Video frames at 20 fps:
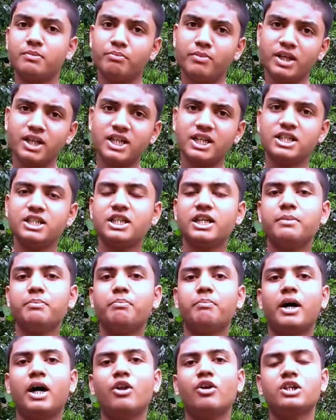মিড যে
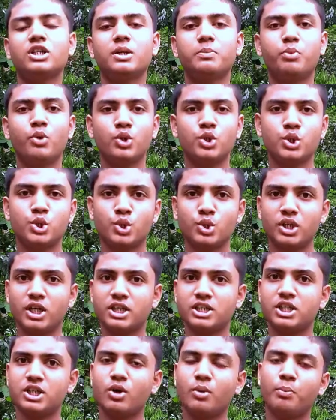ভালো একটা পজিশনে
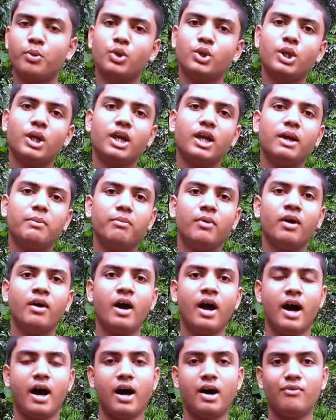আছে অপরদিকে
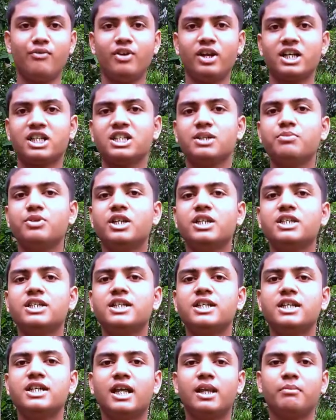ফ্ল্যাগশিপ
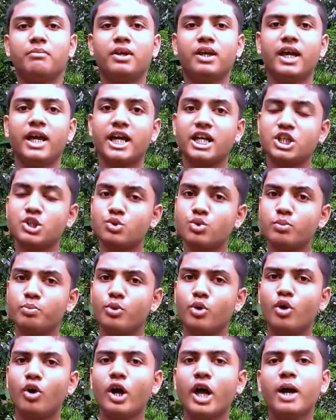রেঞ্জে রিয়ালমি এক্স টু
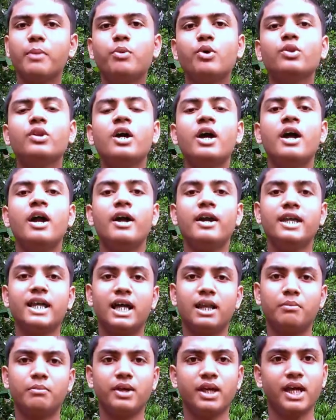প্রো এবং
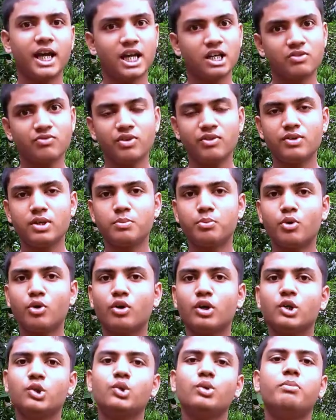রিয়ালমি এক্স ফিফটি
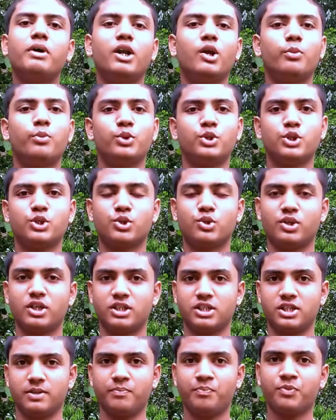প্রো কিন্তু ভালো পজিশনে
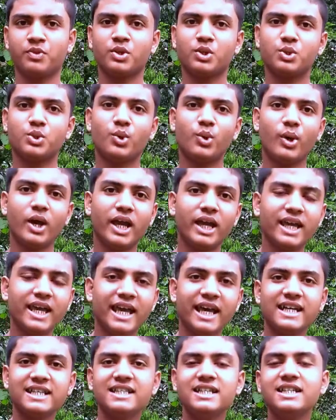আছে তো এই
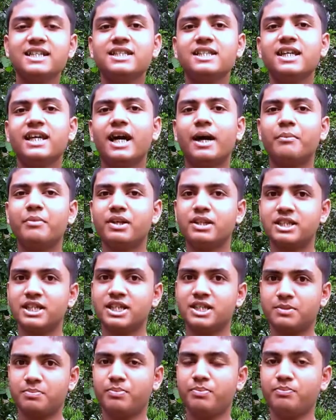এক্স সিরিজ থেকে আমরা
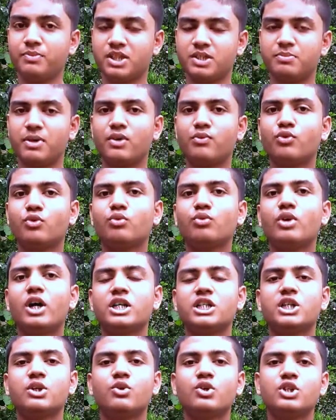যে স্মার্টফোনগুলো
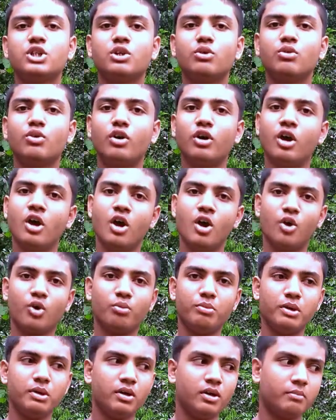আশা করি সেগুলো
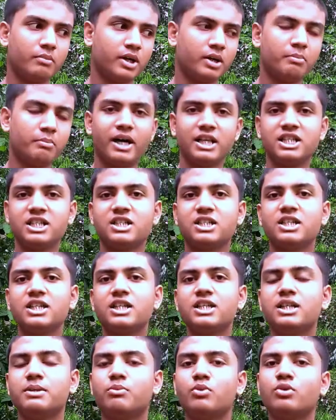খুবই মানে বাজেট
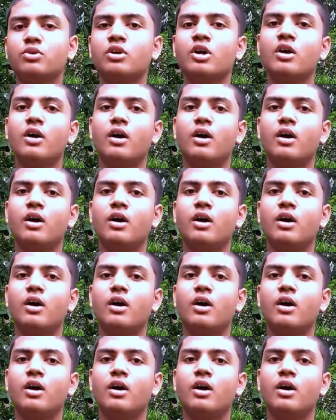সিরিজ এবং